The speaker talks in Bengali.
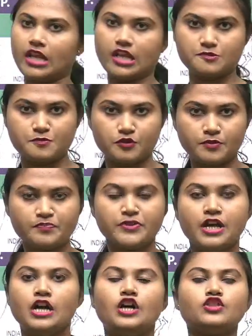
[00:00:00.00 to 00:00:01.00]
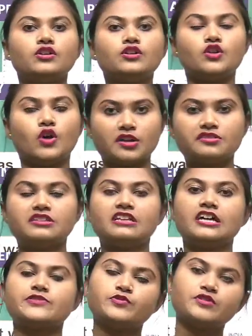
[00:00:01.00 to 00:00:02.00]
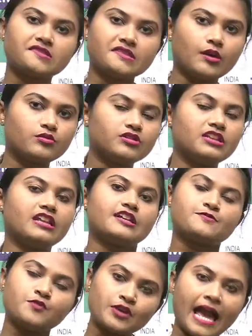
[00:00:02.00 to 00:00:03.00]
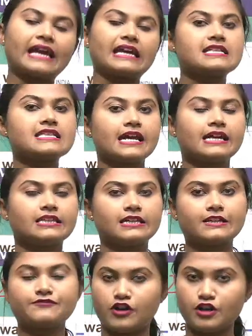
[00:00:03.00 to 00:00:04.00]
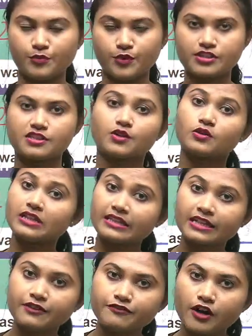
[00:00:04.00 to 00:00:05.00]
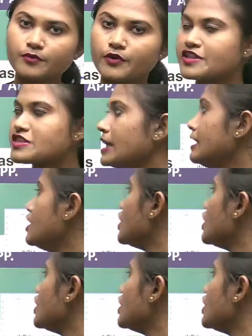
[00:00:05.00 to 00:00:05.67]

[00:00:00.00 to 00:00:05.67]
দিনাজপুর তো নর্থ দিনাজপুর সাউথ দিনাজপুর একই জায়গা থেকে ফর্ম হয়েছে কোথা থেকে ফর্ম হয়েছে